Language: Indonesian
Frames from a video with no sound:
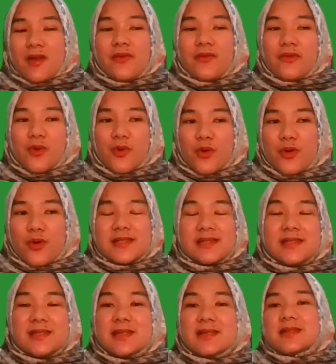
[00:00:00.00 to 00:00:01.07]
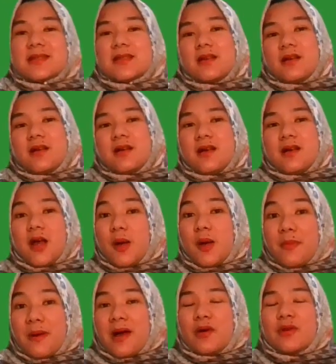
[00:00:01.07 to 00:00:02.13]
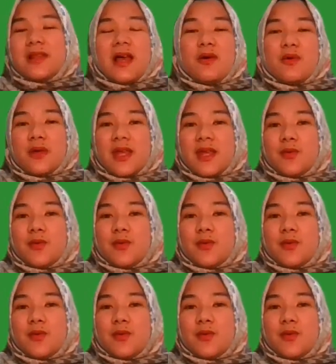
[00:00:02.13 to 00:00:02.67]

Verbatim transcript: And of course, this is uh, about how